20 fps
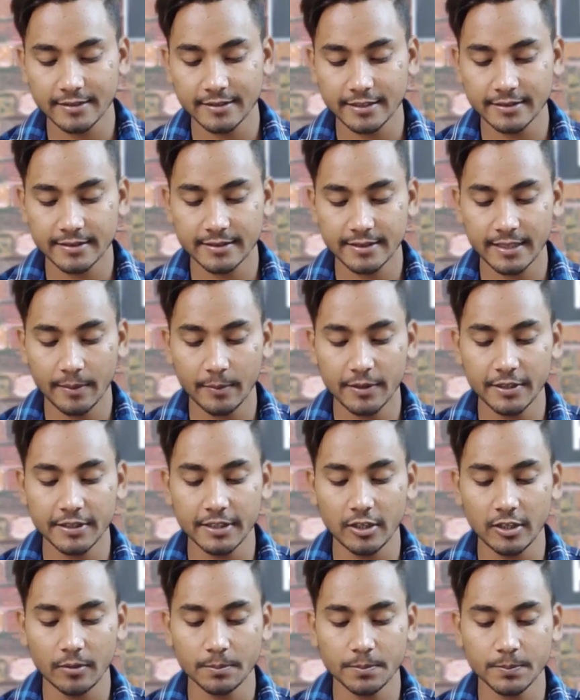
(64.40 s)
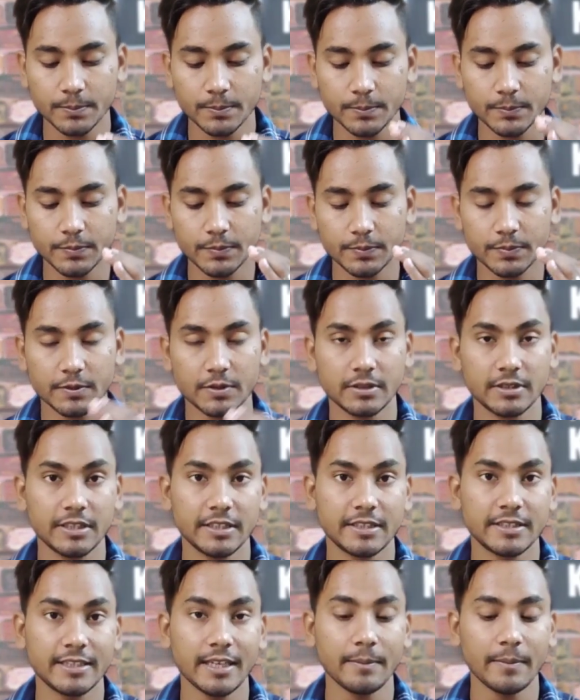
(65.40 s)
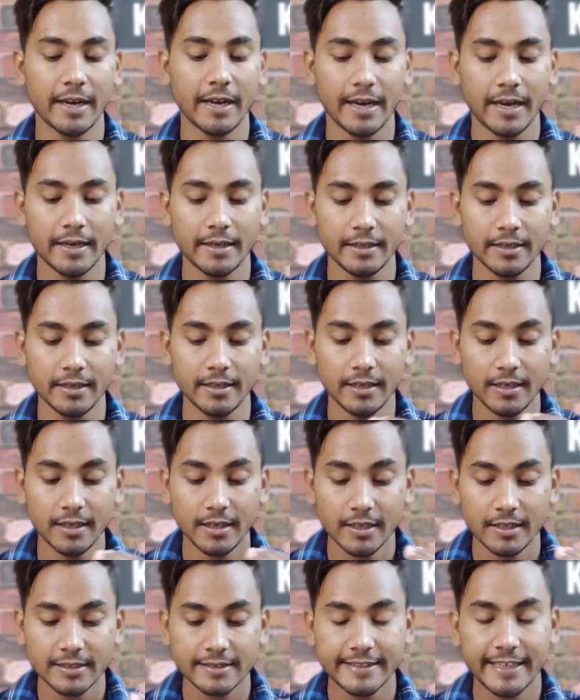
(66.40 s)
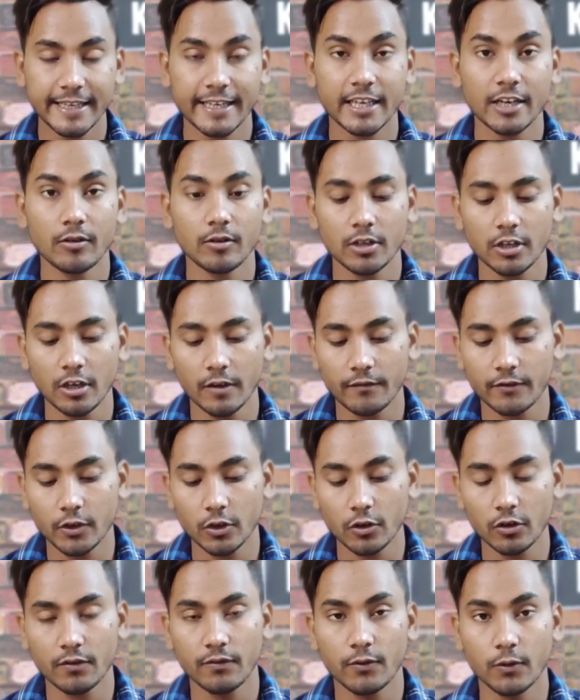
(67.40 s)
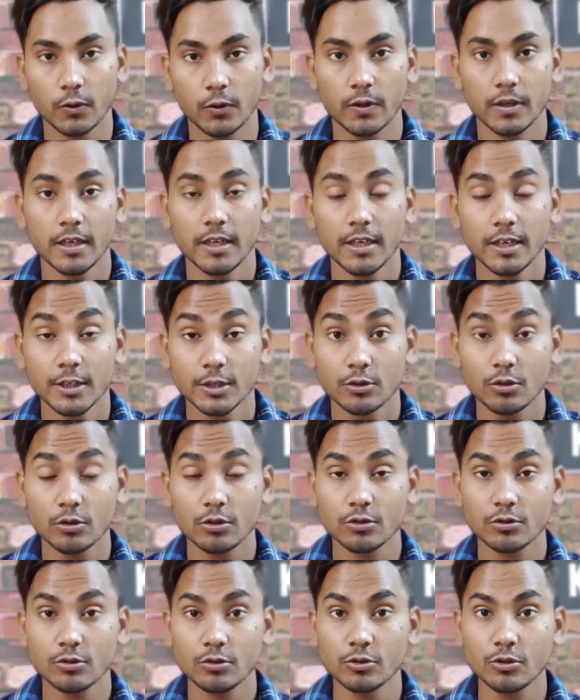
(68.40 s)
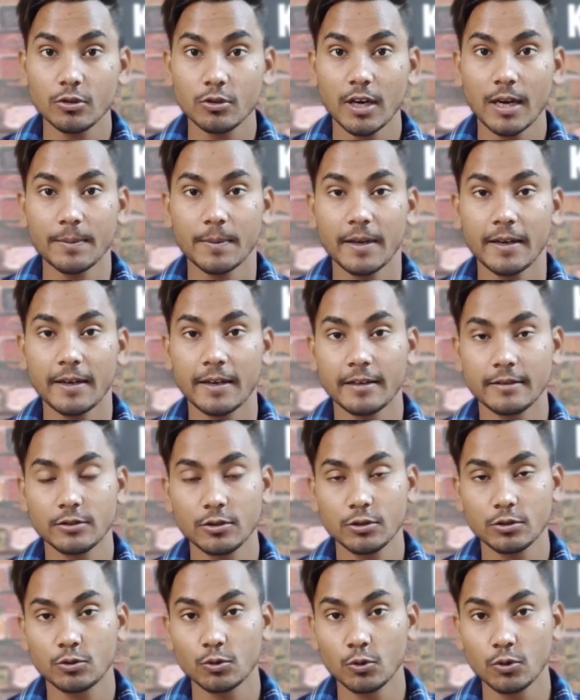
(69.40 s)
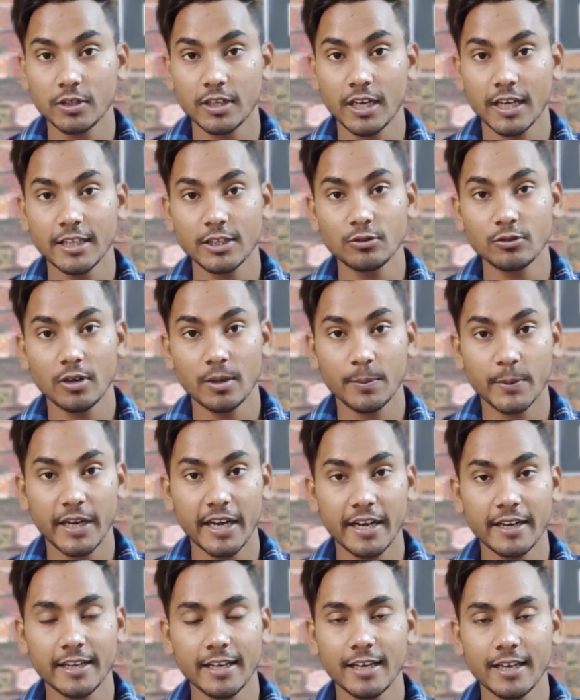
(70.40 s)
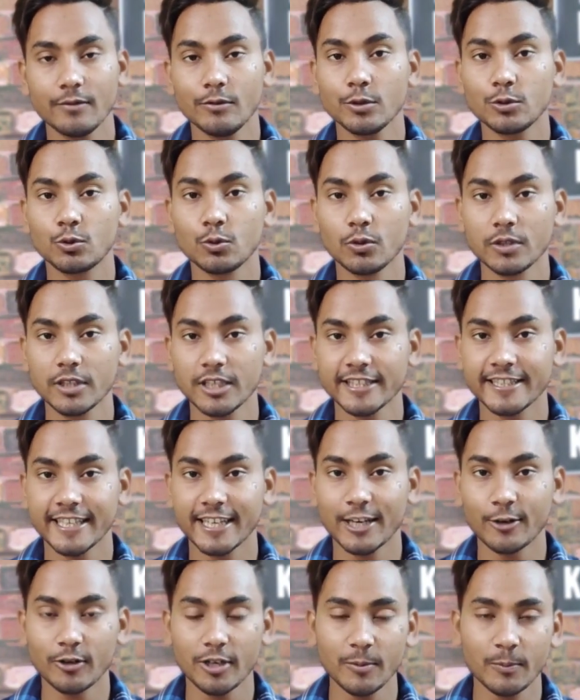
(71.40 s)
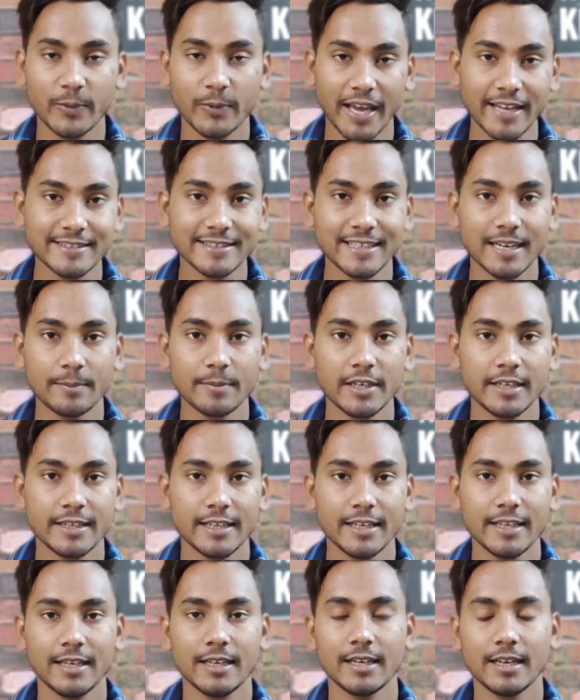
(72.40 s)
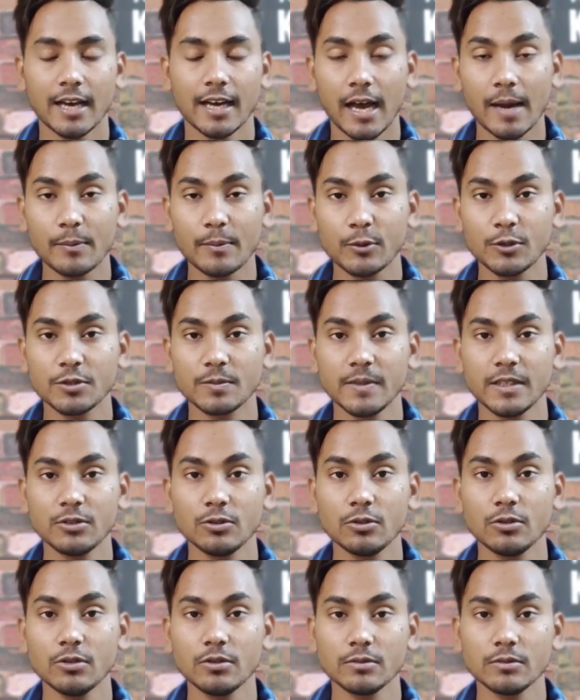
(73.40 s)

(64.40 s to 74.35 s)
द स्टेबिलिटी ऑफ सिस्टम एंड सिक्योरिटी ऑफ योर फोन तो दोस्तों जो आपके जो जून का ये जो अपडेट है वो जून के सिक्योरिटी पैच का अपडेट है आपको इसमें जो